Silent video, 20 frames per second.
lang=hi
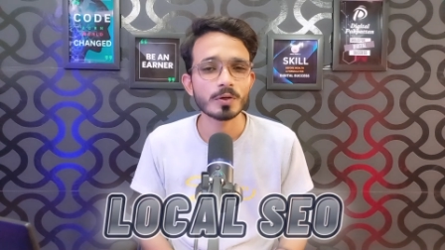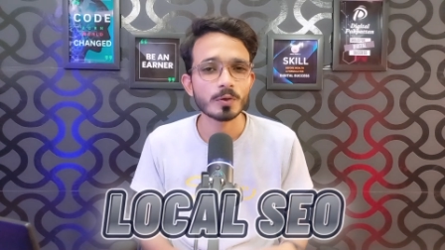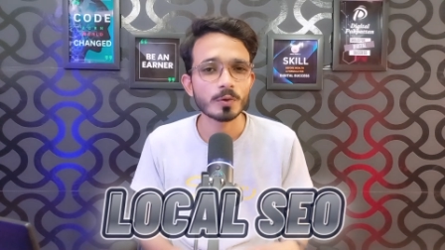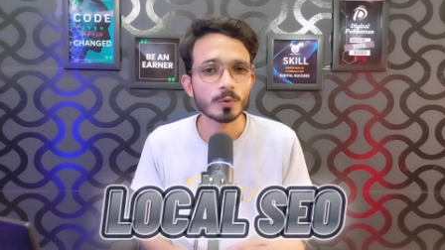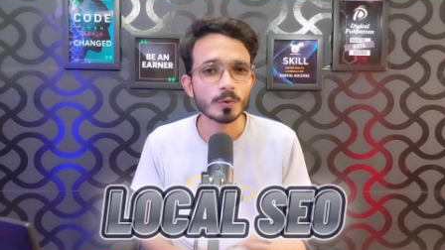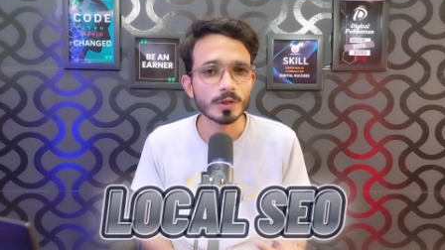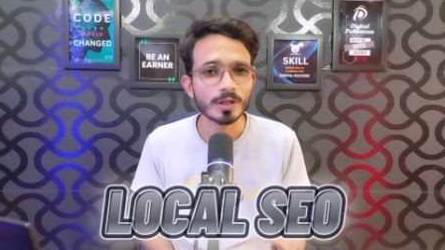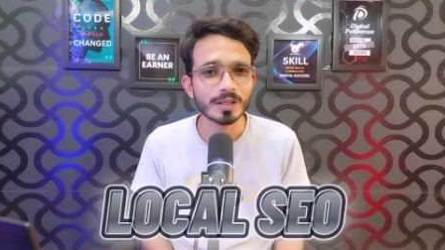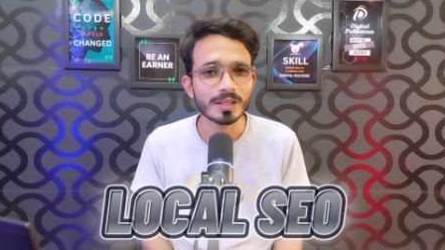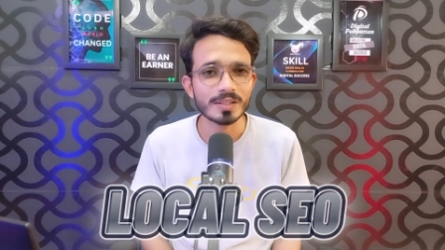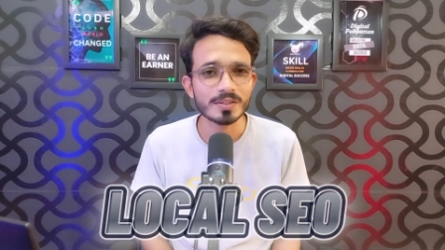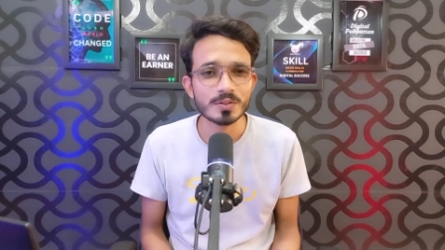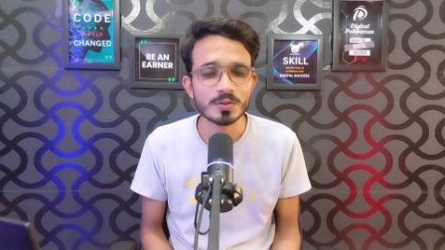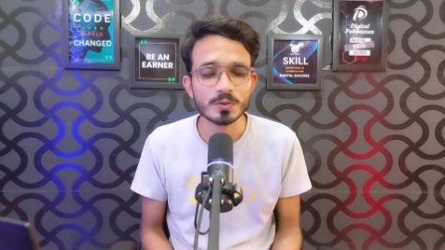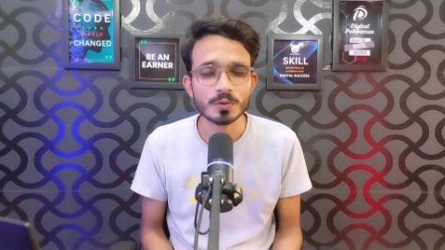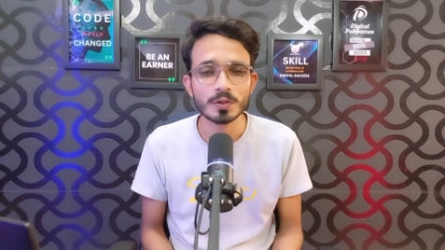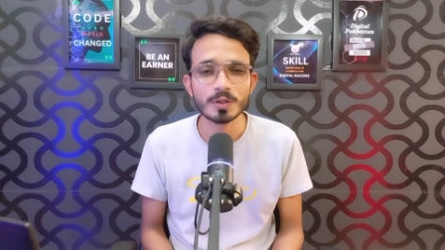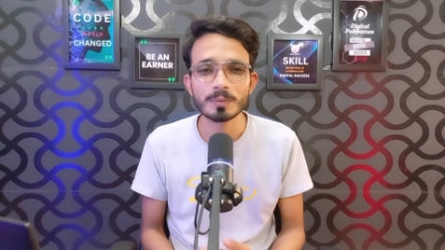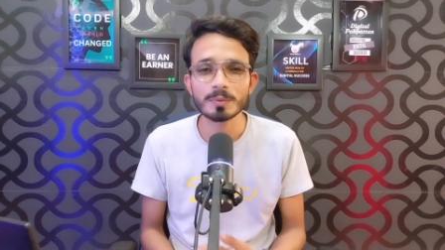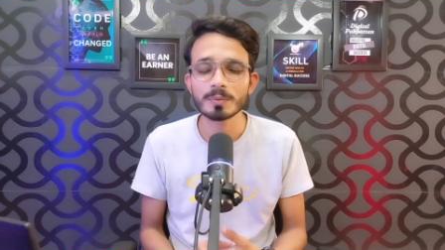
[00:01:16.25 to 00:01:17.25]
लोकल एस e
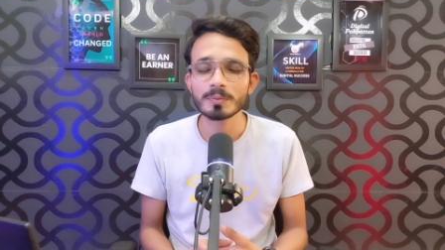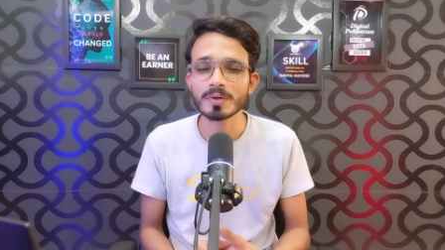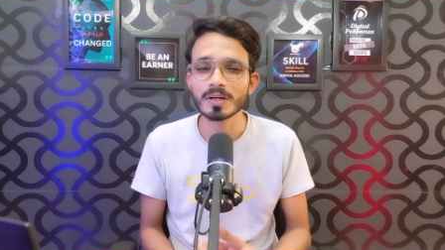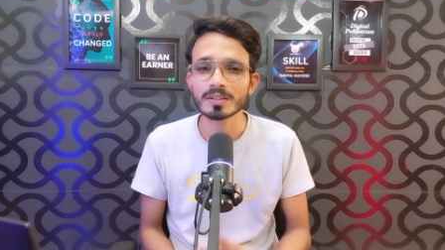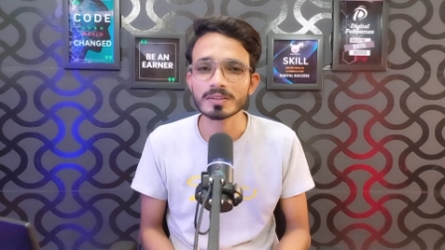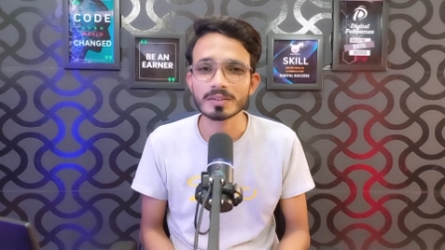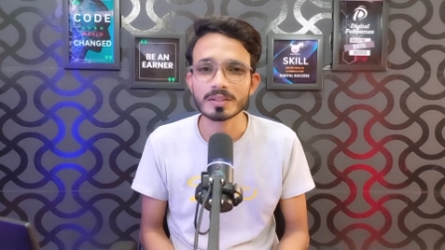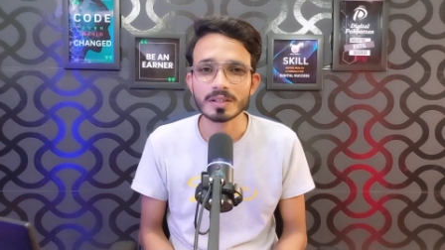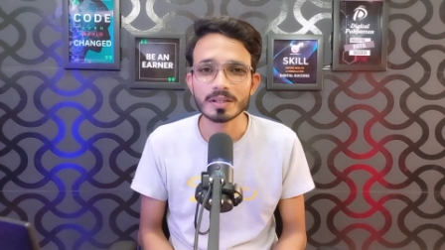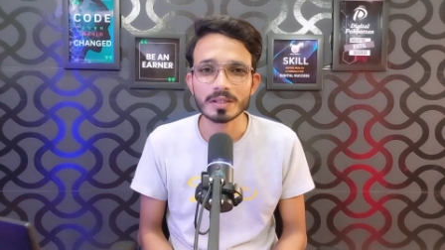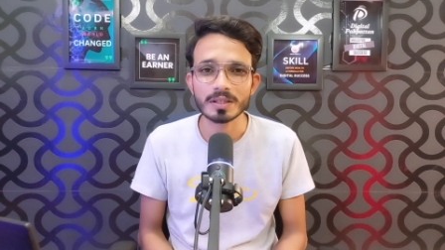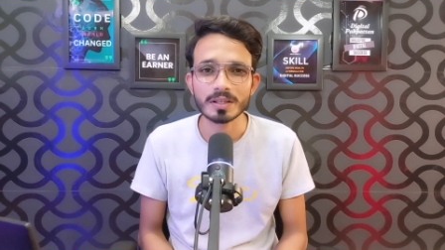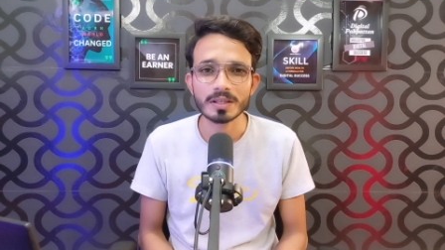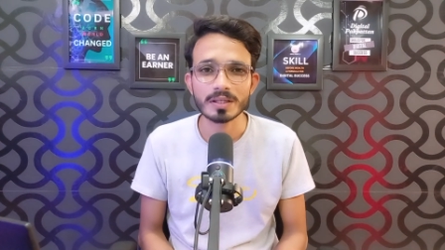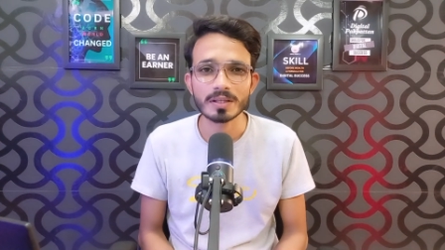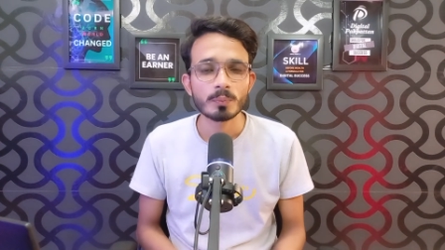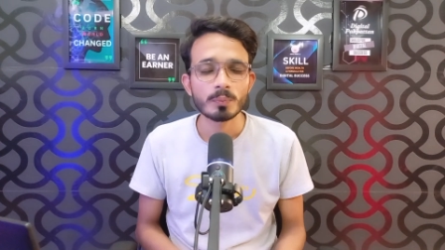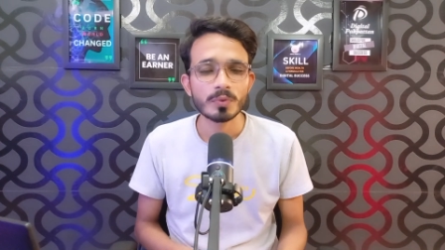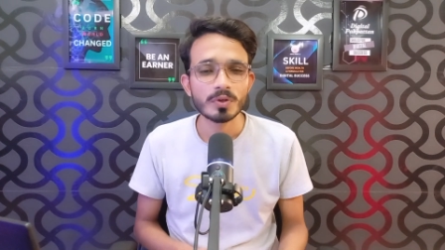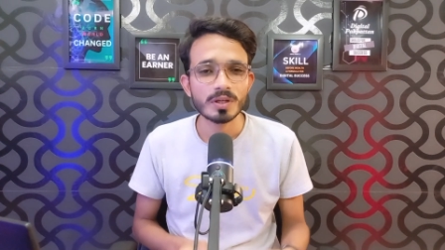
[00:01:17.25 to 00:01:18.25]
की भी बात करेंगे
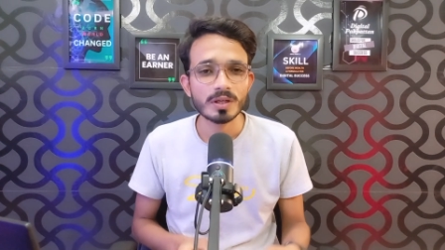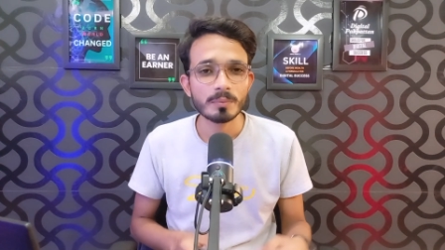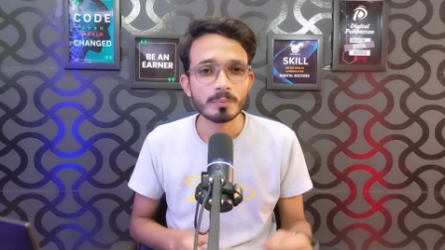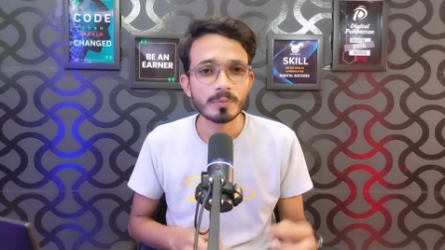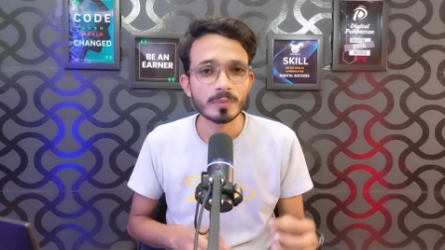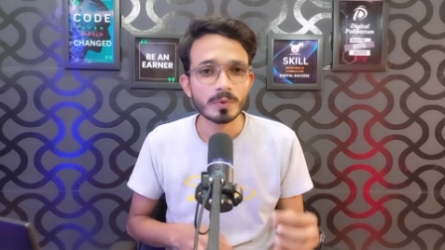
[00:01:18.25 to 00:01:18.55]
फिर हम